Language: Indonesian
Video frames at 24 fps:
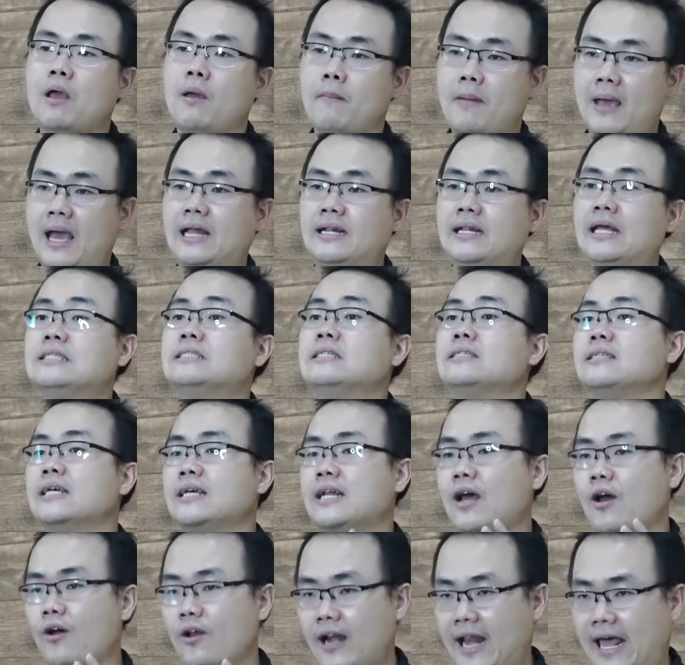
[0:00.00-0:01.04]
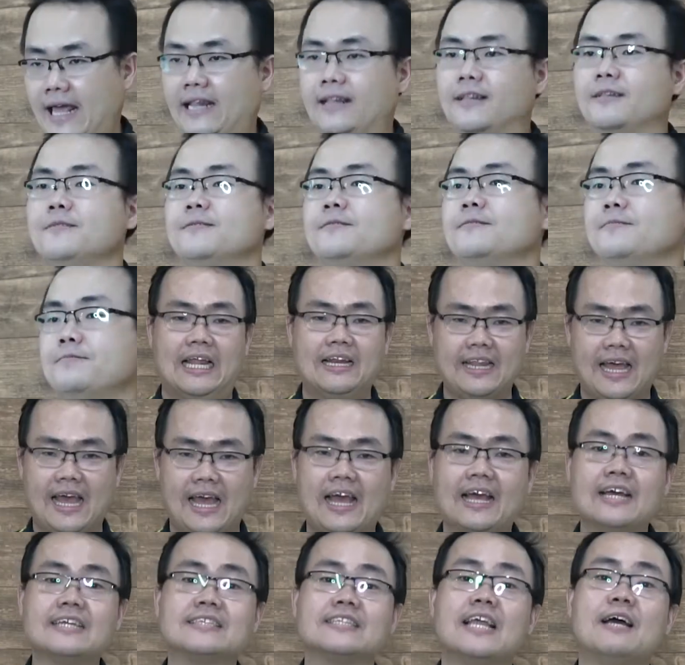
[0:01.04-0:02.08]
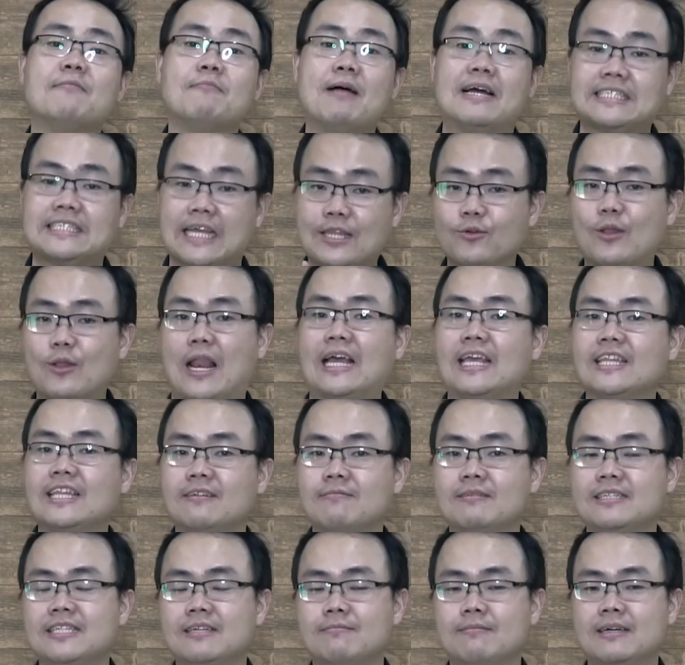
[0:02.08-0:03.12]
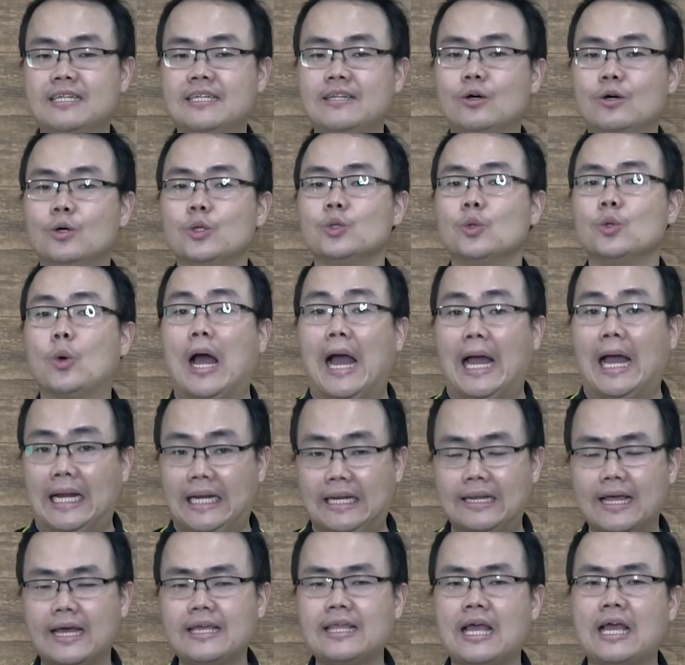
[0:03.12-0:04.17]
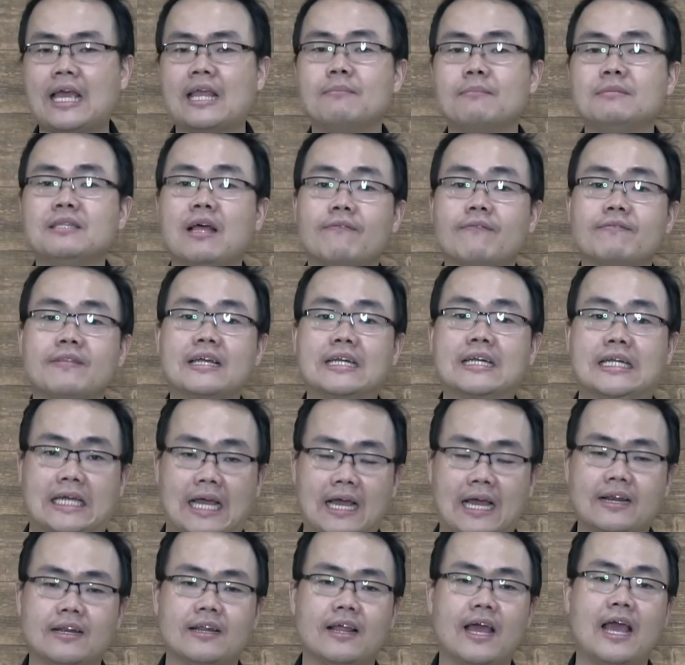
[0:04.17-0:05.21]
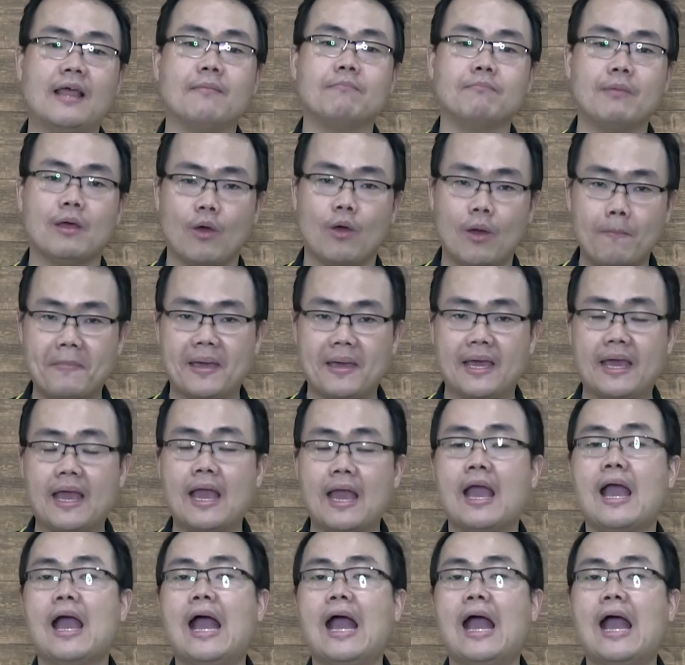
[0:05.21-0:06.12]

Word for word: NPWP Anda secara online. Nah, tambahan satu lagi teman-teman, untuk Anda yang ingin mendaftarkan NPWP,